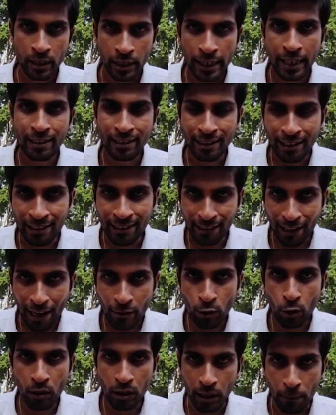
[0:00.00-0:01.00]
ठीक है
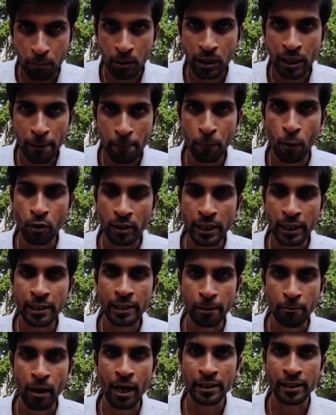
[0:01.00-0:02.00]
तीसरा जो सबसे
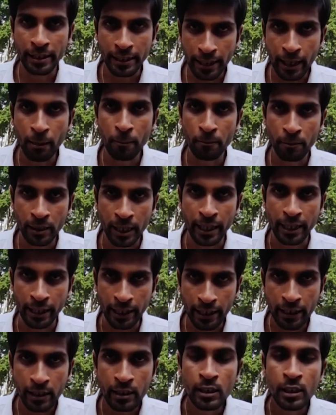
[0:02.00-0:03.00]
इम्पोर्टेंट डिमांड ये हम
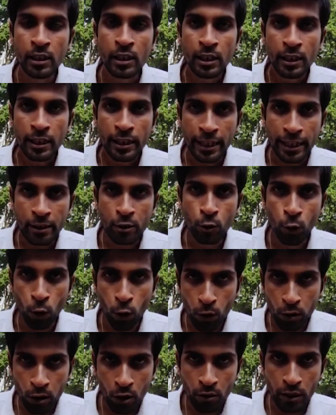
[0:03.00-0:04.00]
देखें कि
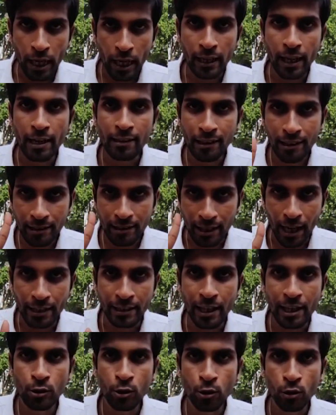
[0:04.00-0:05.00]
200 टका से
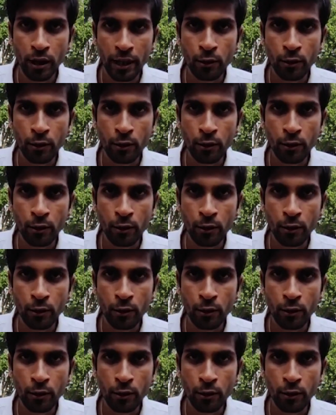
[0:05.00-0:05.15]
ज़्यादा जो